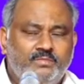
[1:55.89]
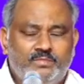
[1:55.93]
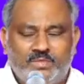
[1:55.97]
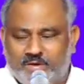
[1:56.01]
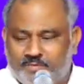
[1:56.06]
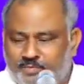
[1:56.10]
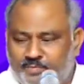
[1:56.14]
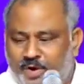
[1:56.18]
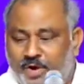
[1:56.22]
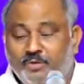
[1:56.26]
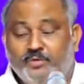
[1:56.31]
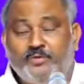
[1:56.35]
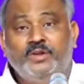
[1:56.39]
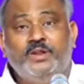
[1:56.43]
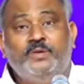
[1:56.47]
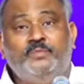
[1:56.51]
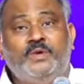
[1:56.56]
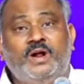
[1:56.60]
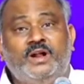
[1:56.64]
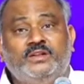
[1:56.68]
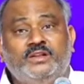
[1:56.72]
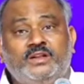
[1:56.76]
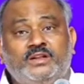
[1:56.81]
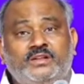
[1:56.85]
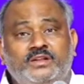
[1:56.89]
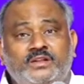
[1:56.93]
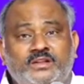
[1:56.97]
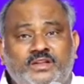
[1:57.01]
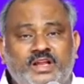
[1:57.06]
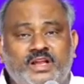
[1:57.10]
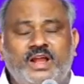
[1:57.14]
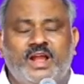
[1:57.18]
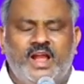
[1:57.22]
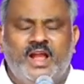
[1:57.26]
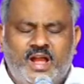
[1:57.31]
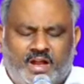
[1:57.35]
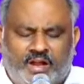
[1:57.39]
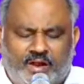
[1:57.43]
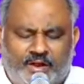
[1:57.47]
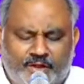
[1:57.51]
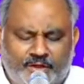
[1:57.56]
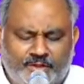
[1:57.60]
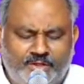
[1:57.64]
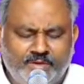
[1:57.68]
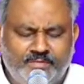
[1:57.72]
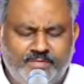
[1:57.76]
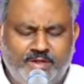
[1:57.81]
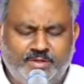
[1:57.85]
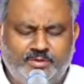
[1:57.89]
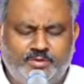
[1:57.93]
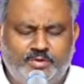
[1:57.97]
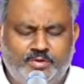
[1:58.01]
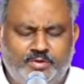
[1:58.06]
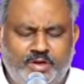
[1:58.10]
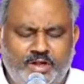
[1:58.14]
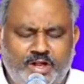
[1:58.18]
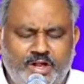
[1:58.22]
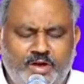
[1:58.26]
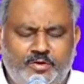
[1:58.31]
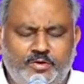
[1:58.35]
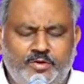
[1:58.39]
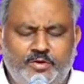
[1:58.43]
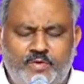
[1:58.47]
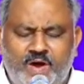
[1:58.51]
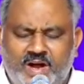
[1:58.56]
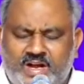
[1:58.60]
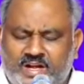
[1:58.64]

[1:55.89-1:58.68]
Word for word: మనం పాడుకునే పాట ఏంటంటే నీతిమంతుడు లేడు